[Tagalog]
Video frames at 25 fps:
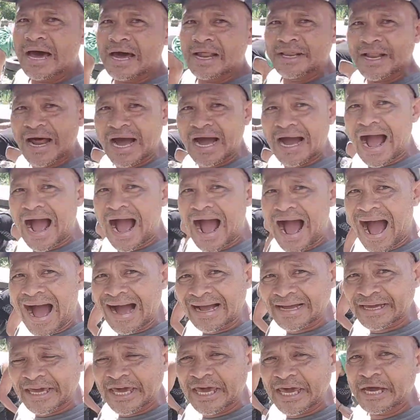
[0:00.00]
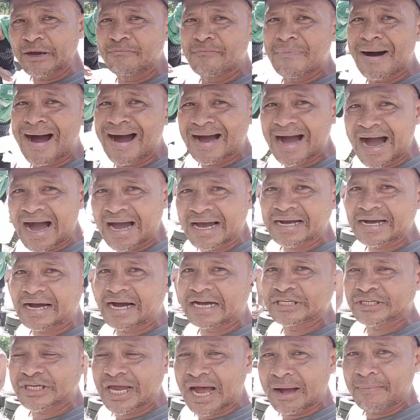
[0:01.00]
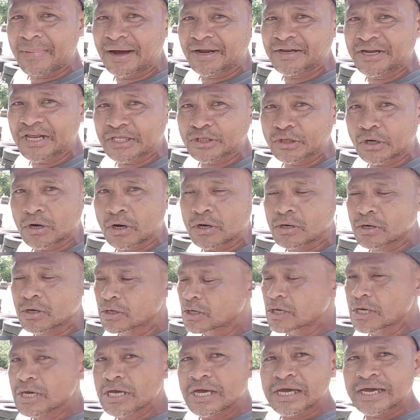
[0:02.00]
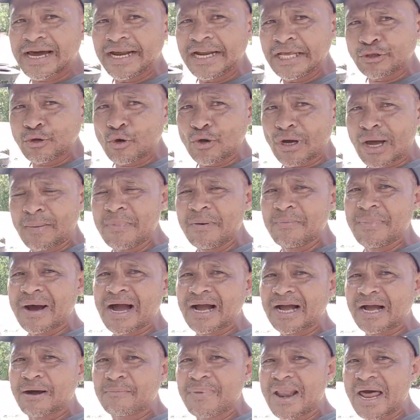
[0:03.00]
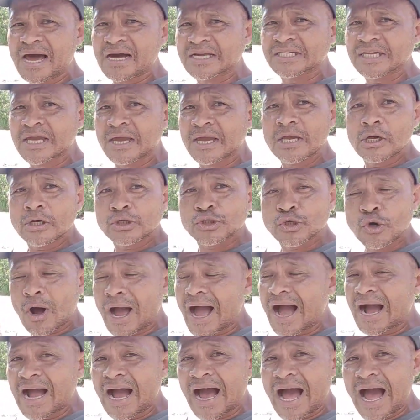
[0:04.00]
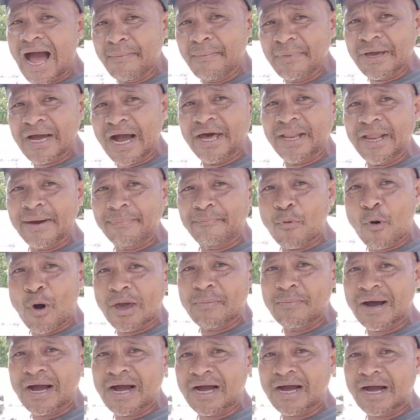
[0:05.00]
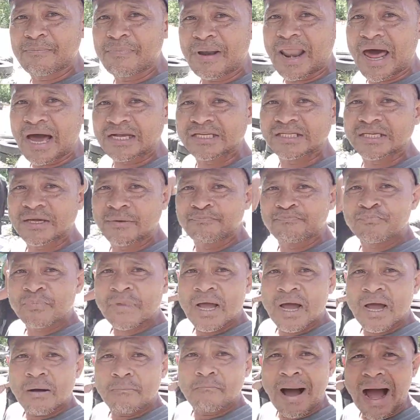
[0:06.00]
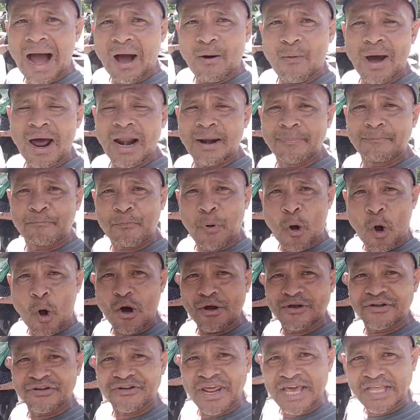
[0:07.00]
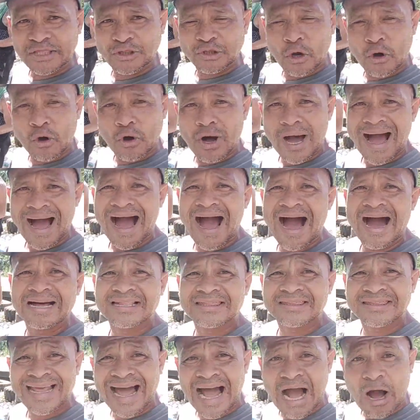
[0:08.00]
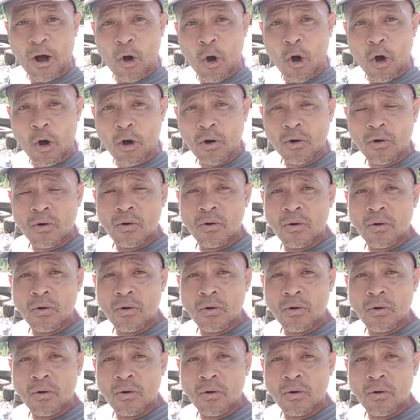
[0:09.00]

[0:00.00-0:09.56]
ng aking mga kasama dito. Ganito kami mga kablogs. So ang aming hanap buhay mga kablogs, bawal po dito ang taong